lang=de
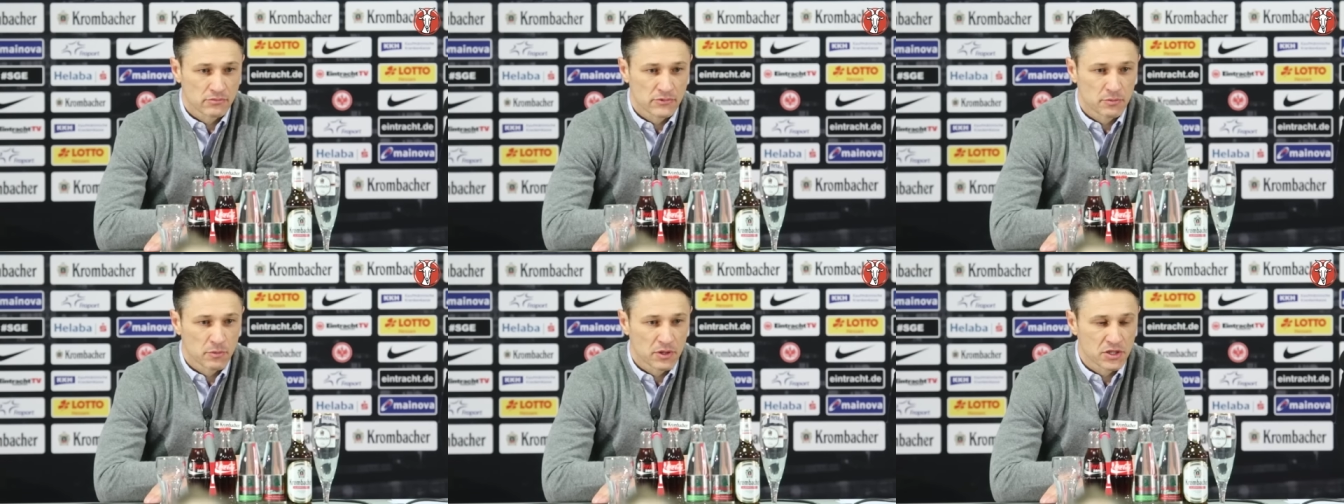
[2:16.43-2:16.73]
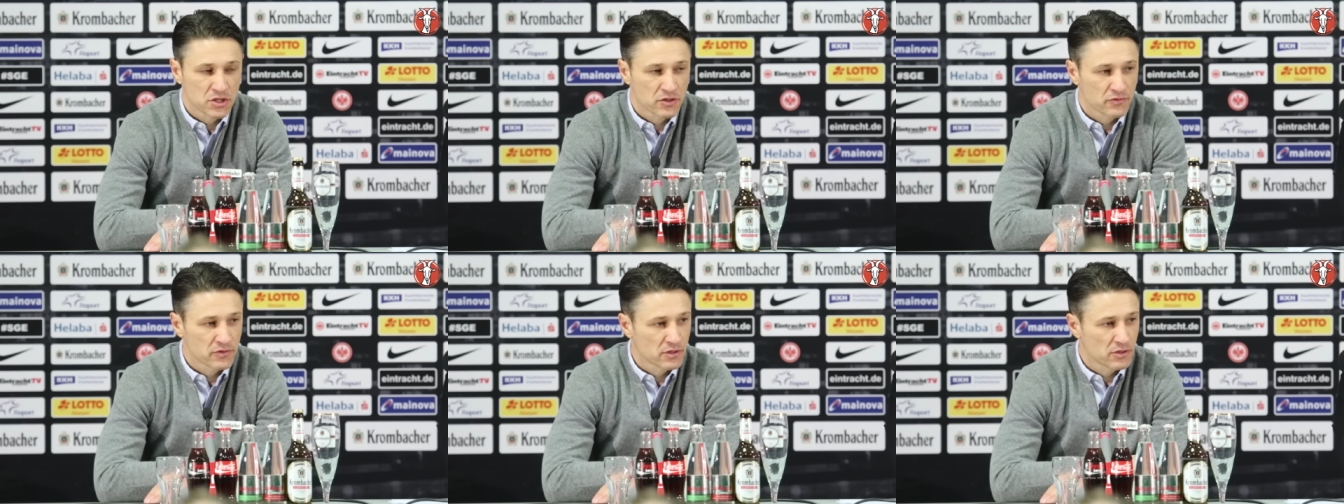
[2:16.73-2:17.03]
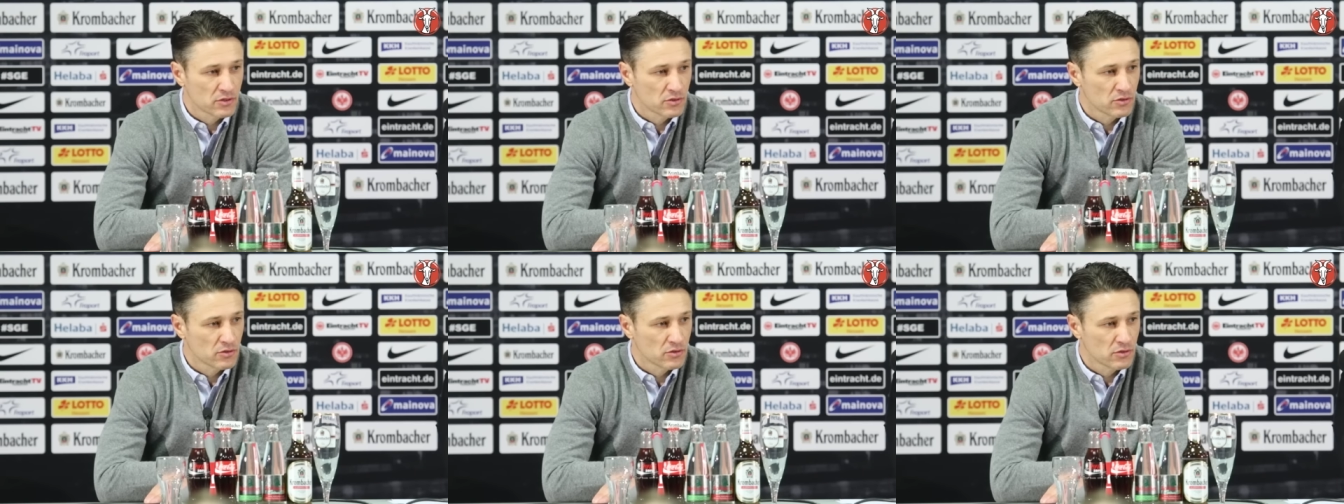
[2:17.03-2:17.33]
die Mannschaft
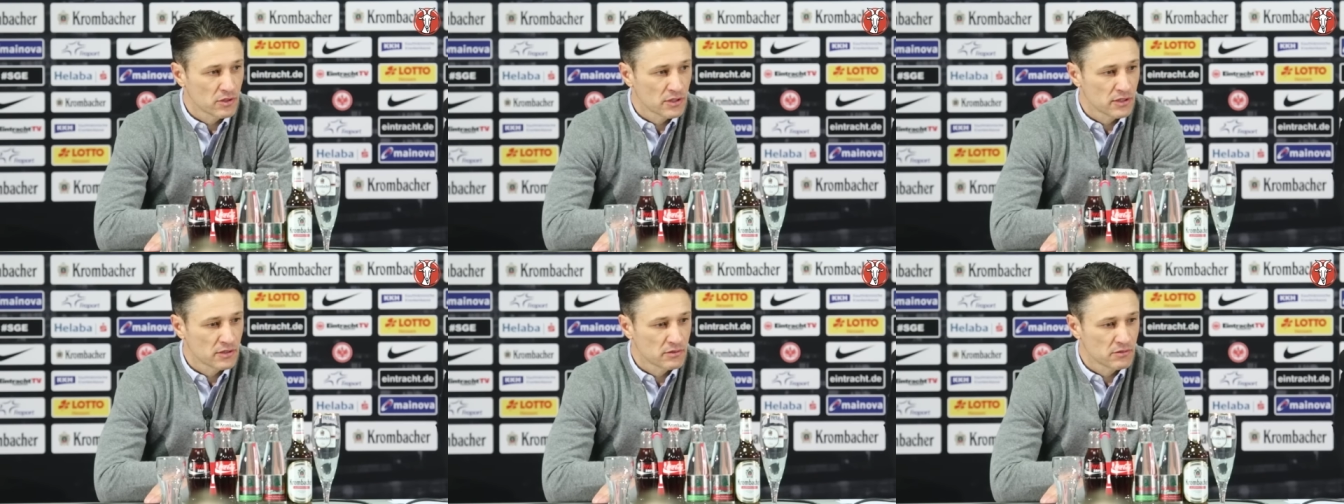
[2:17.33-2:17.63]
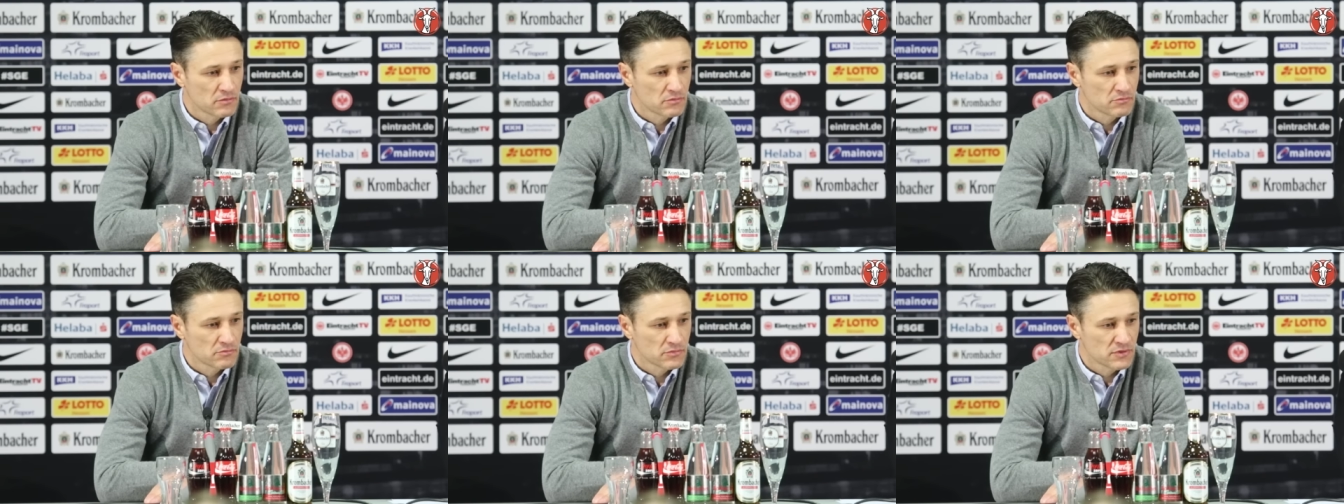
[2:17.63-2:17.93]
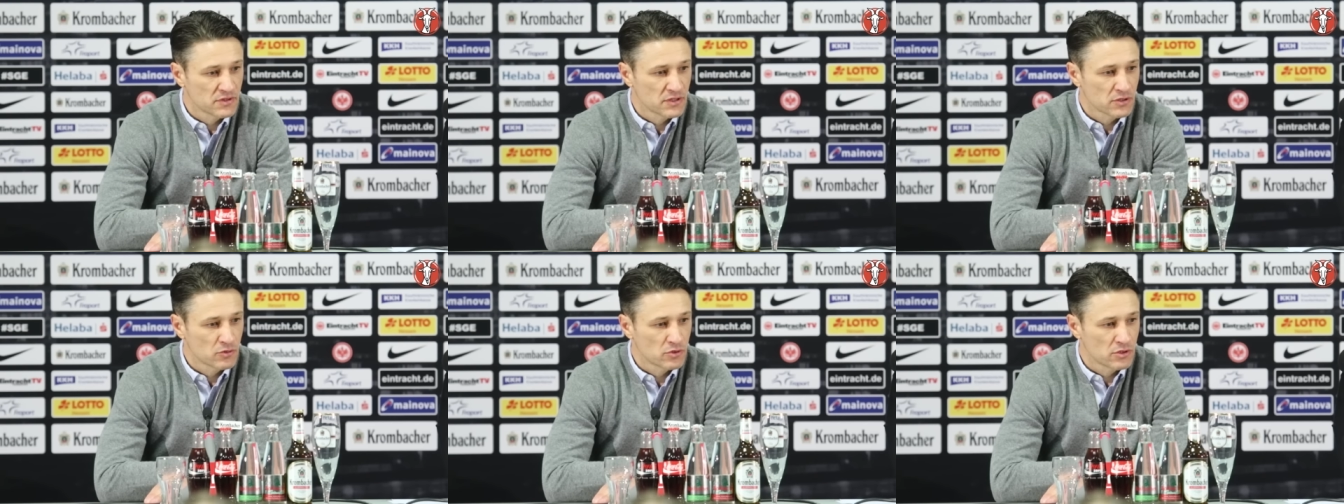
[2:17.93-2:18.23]
hat auch eine
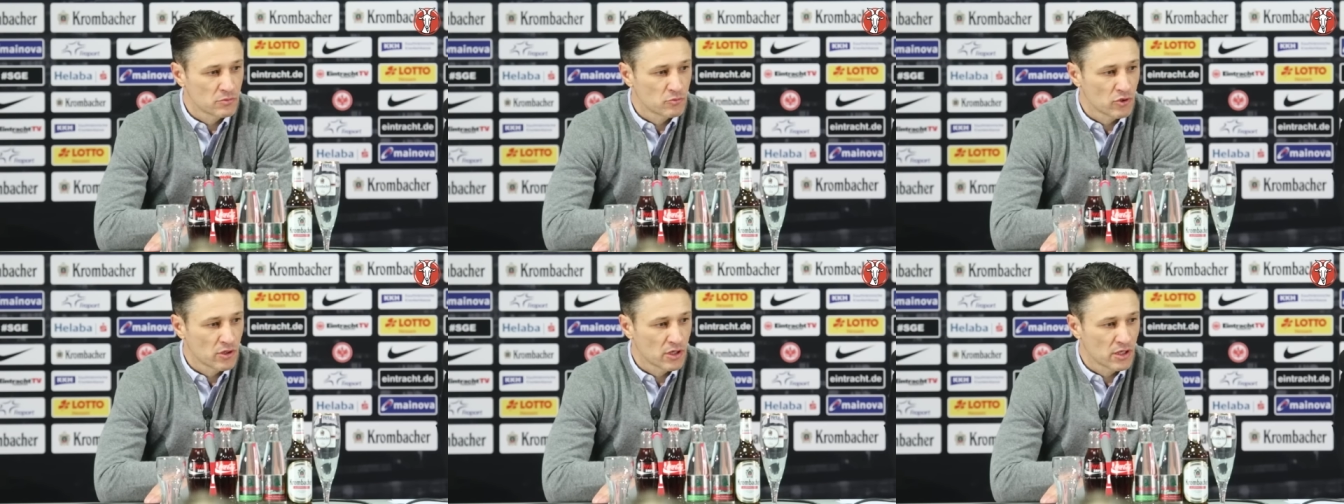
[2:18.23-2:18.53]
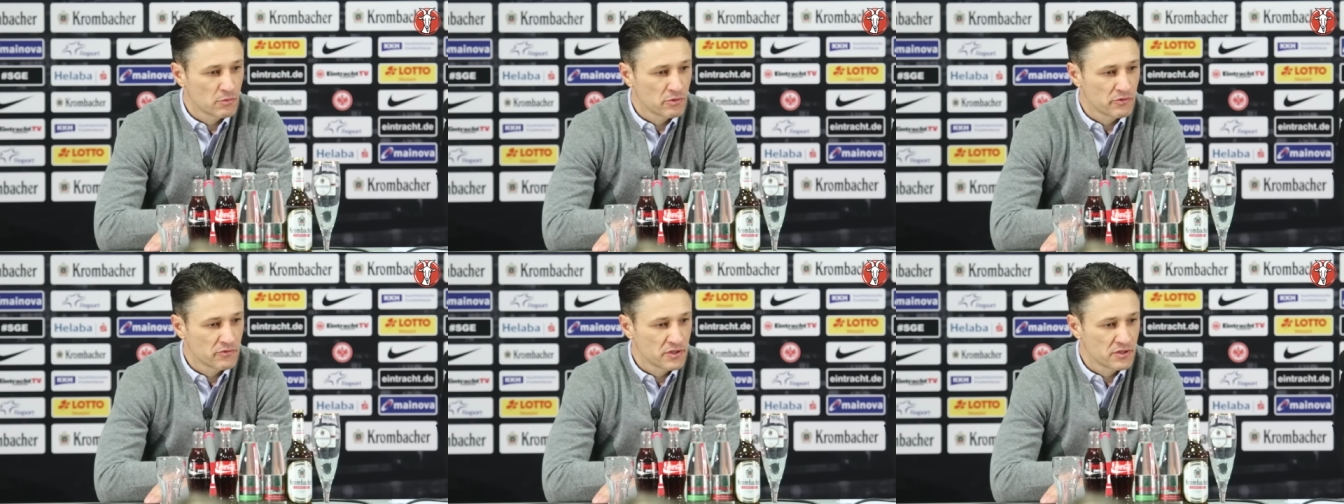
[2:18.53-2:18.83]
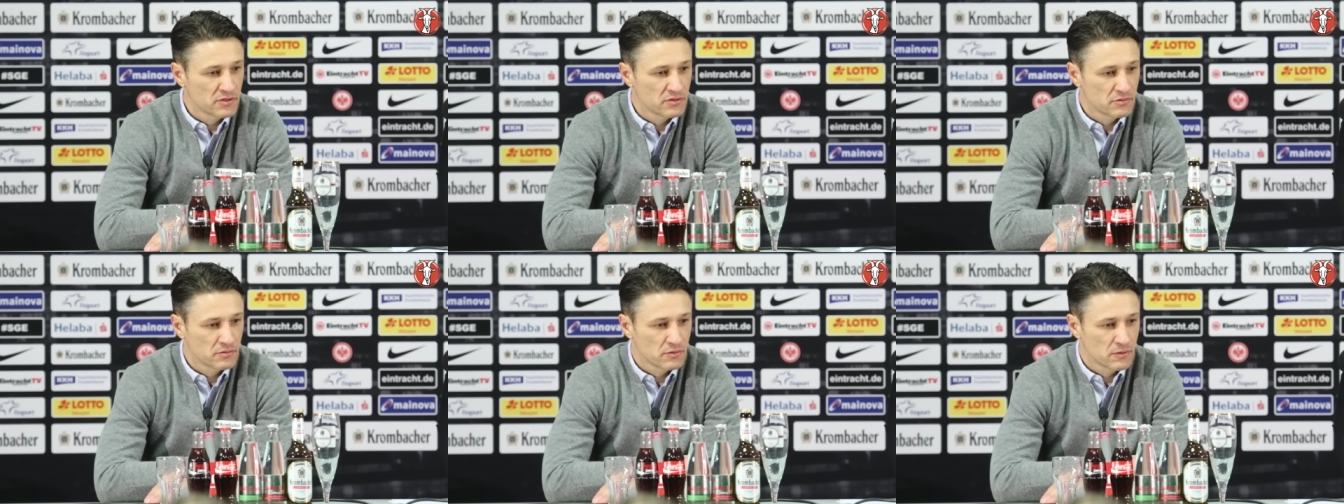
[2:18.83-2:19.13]
sehr gute Moral
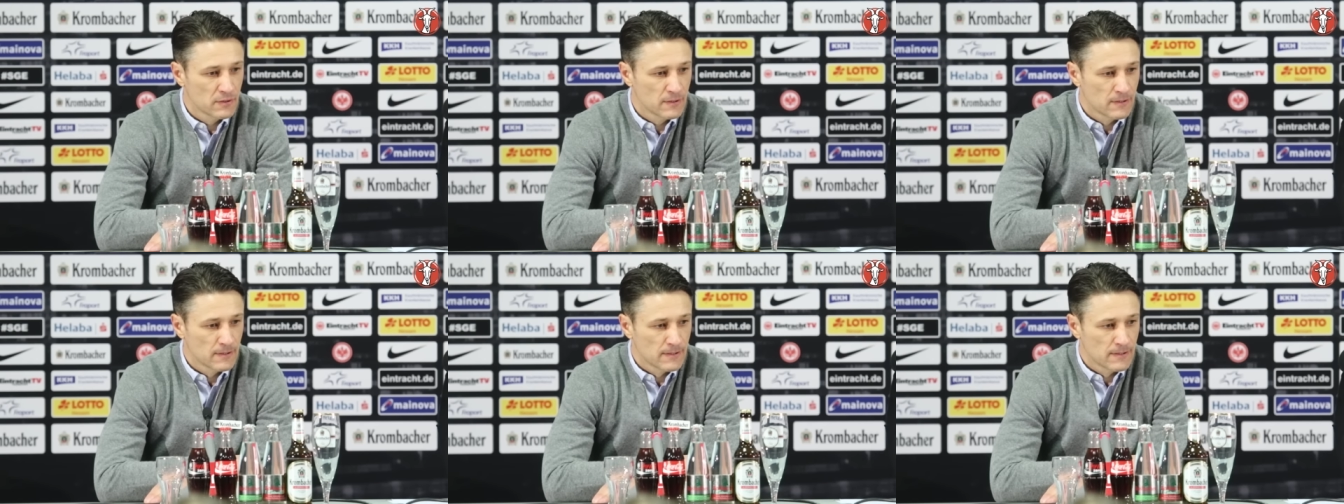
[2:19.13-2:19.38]
bewiesen.